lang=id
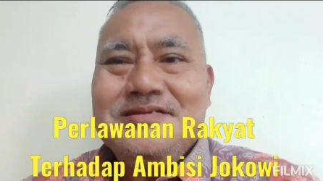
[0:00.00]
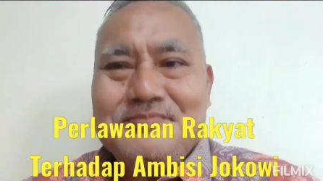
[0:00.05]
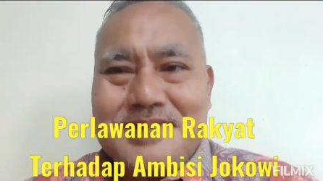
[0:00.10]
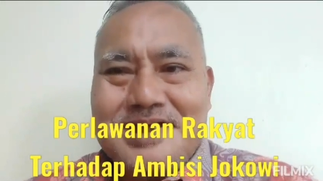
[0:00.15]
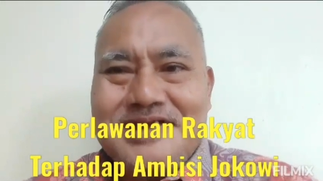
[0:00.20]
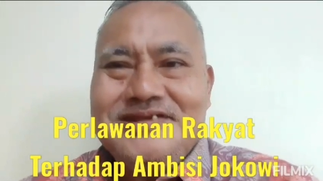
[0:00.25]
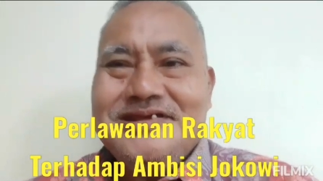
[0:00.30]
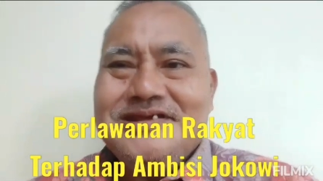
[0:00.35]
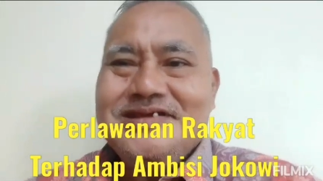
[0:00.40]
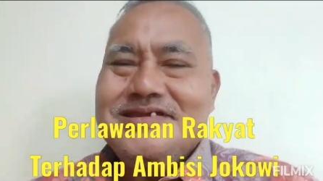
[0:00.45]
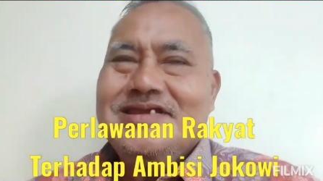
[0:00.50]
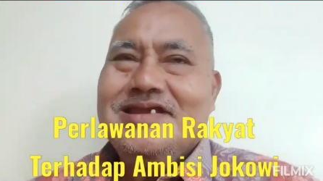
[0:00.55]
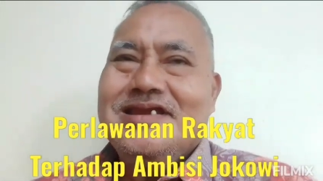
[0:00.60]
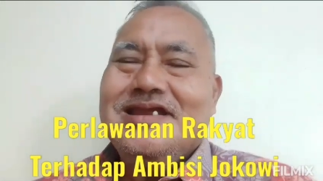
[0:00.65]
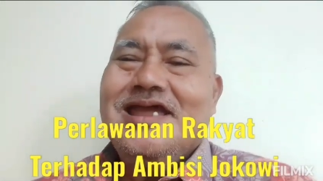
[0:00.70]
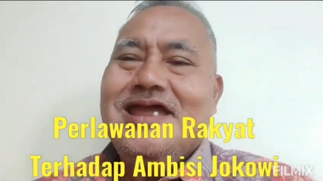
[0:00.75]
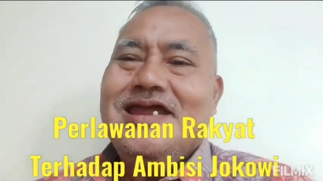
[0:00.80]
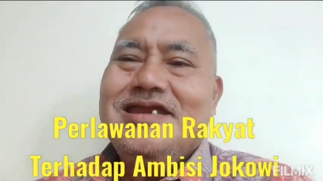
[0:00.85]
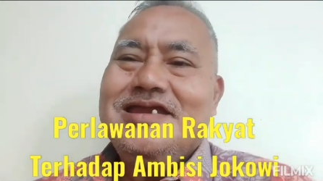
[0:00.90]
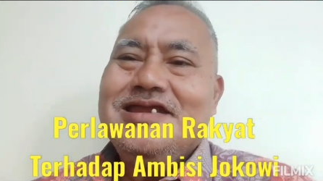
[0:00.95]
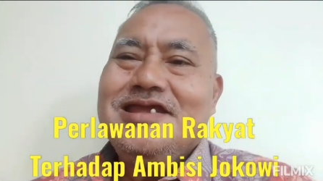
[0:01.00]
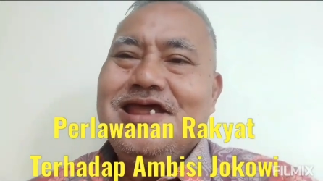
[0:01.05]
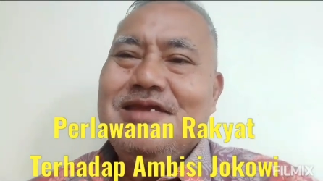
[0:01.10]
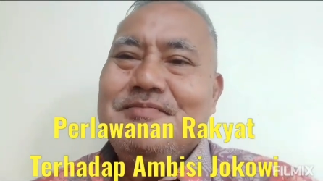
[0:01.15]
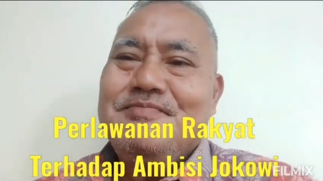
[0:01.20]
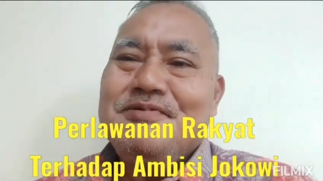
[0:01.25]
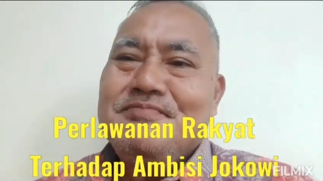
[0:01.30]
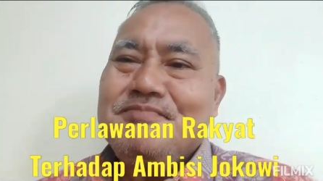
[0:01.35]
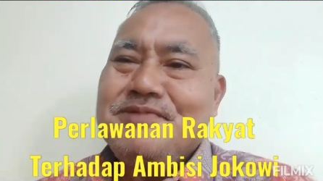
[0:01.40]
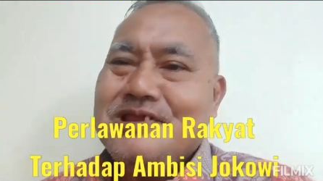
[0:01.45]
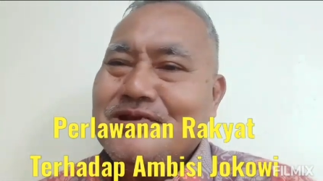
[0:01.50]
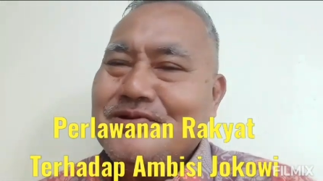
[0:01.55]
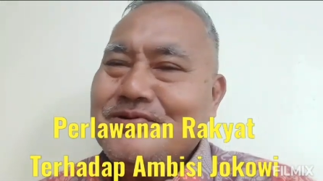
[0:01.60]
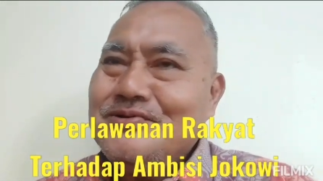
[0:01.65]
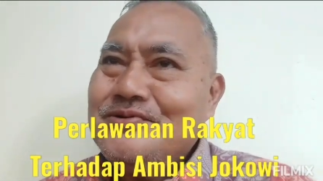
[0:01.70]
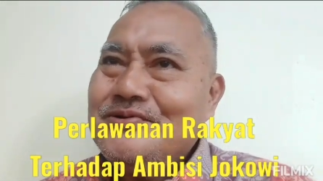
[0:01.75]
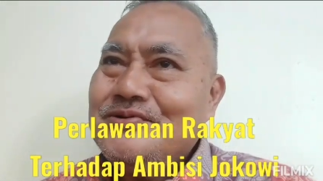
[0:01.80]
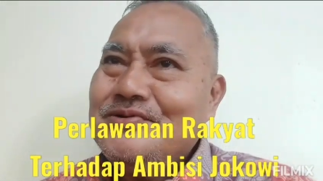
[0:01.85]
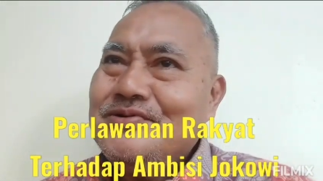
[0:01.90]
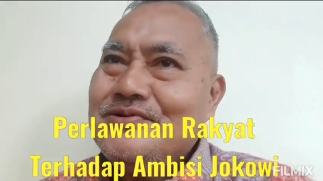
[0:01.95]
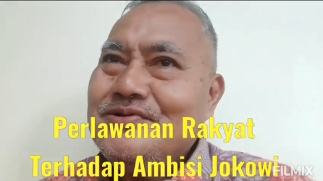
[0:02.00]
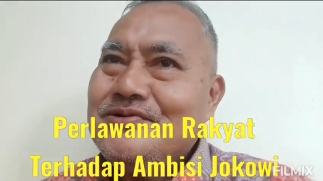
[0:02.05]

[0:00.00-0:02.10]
masih terkait dengan pemilu